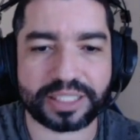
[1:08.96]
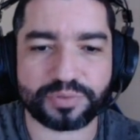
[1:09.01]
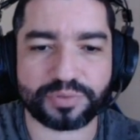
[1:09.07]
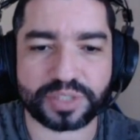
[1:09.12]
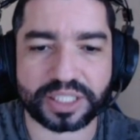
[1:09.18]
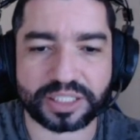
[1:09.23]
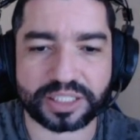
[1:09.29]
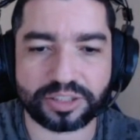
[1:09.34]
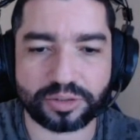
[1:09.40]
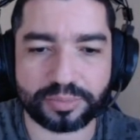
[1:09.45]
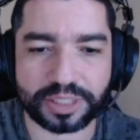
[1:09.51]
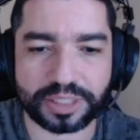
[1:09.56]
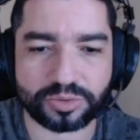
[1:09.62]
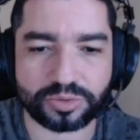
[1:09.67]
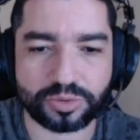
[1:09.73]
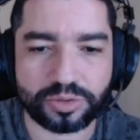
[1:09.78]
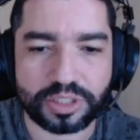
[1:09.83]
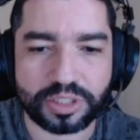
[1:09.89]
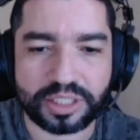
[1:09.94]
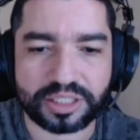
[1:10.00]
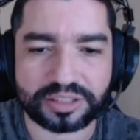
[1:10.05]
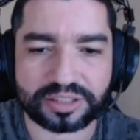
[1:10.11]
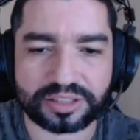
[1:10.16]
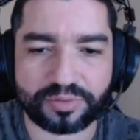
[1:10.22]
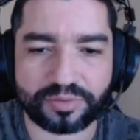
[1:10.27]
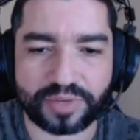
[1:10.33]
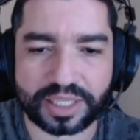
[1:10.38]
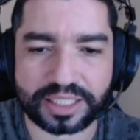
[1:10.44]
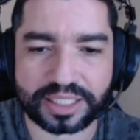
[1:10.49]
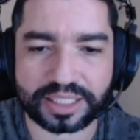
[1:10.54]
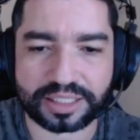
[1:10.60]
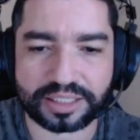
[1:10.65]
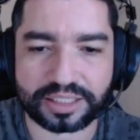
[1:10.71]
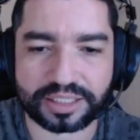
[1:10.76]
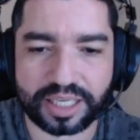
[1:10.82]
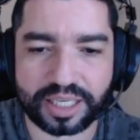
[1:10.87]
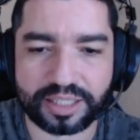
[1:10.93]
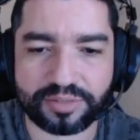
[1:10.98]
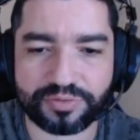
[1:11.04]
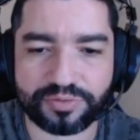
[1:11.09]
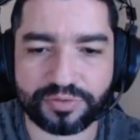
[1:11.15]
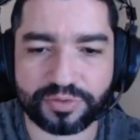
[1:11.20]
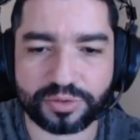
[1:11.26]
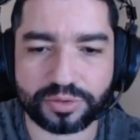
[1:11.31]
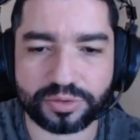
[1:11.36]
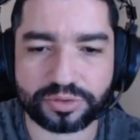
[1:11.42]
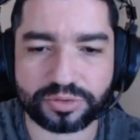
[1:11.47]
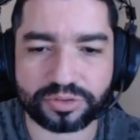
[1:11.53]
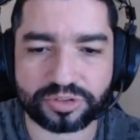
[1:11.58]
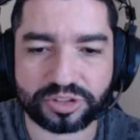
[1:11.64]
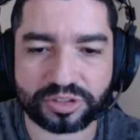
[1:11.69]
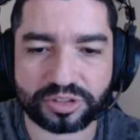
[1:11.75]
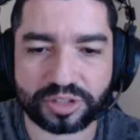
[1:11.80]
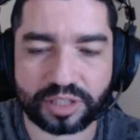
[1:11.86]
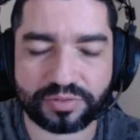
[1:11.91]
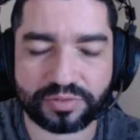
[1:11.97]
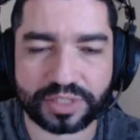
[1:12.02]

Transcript: fica aqui no menu, você vai aqui em fundos de Nova